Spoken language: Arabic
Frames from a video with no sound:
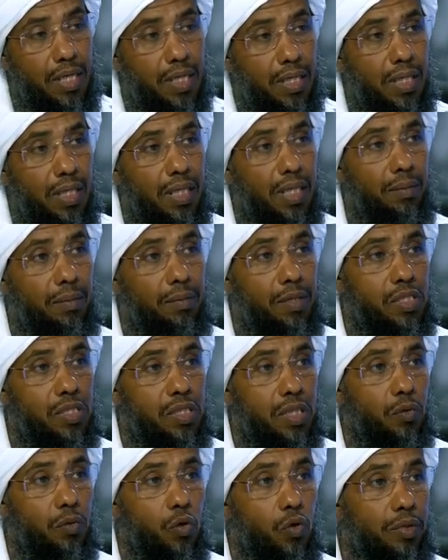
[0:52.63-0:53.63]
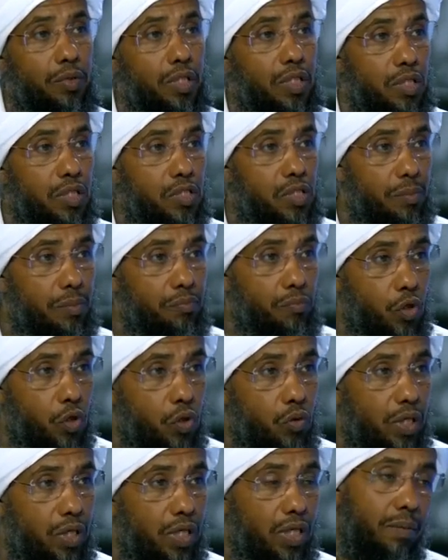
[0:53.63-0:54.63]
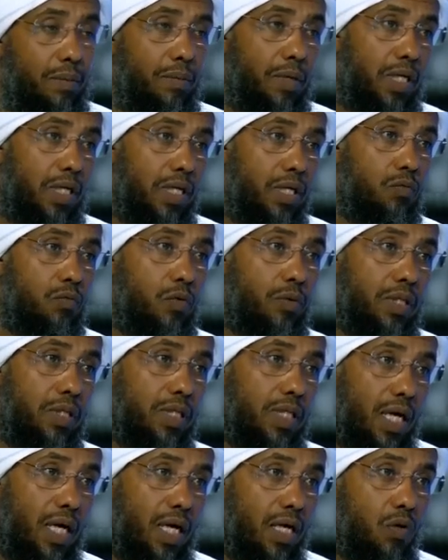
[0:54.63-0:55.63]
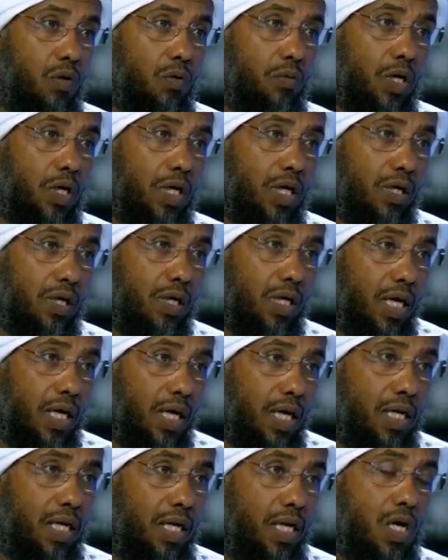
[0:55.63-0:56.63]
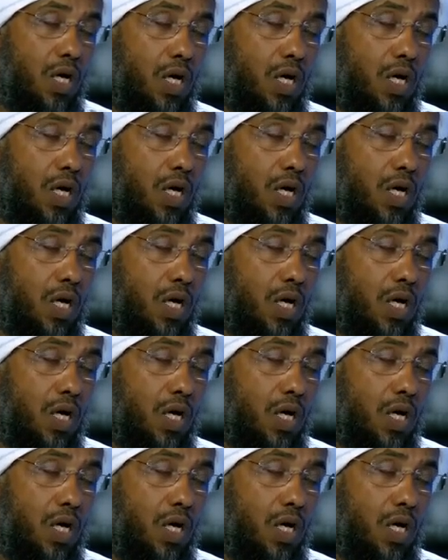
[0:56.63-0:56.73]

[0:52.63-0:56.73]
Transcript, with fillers: إنما الصبر بالتصبر وإنما الحلم بالتحلم وقال